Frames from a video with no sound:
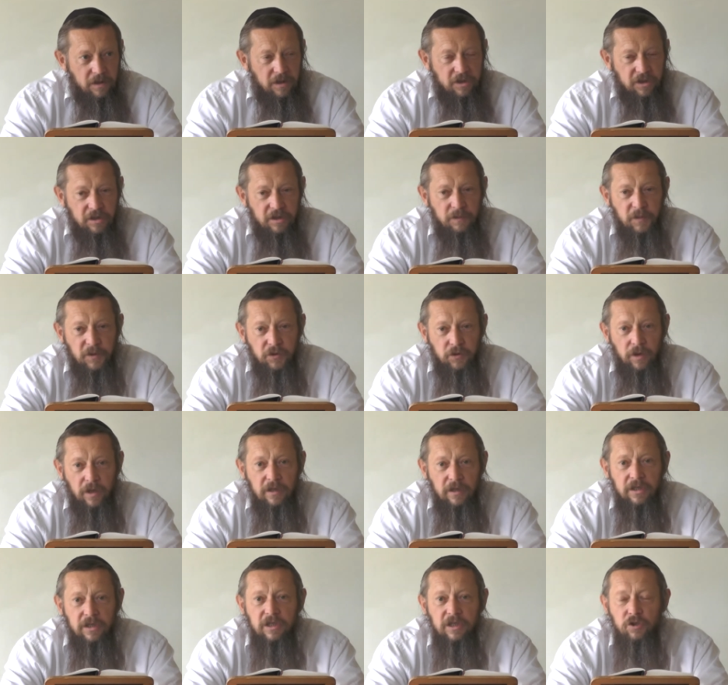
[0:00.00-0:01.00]
даже не 500, а
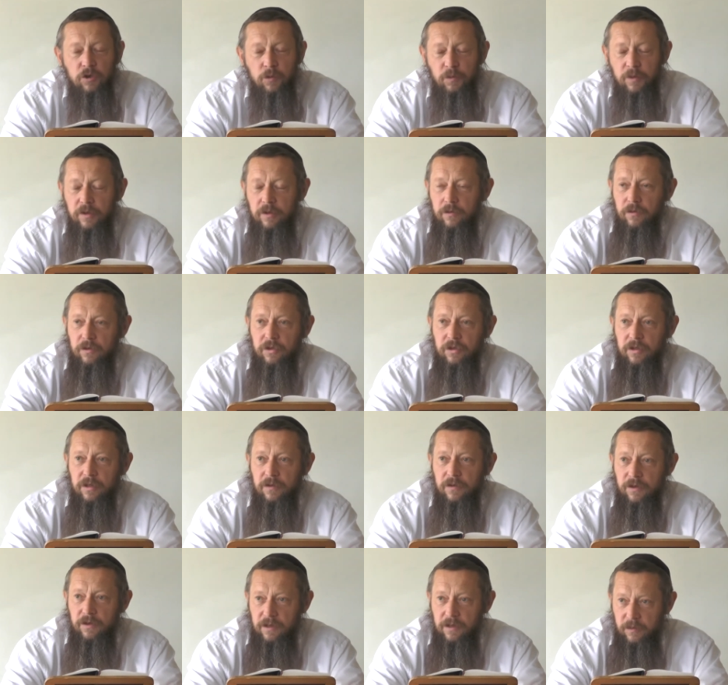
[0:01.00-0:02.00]
даже еще первого
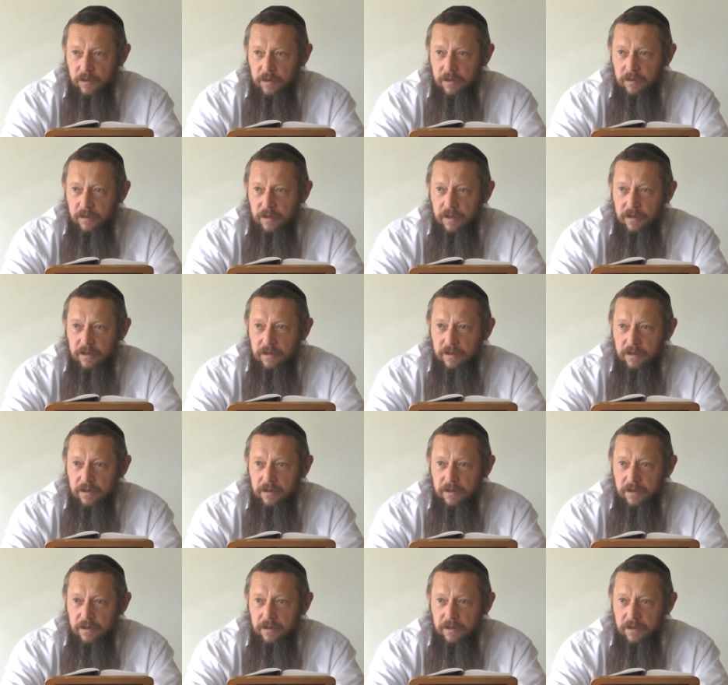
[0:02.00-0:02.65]
человека, понимаете?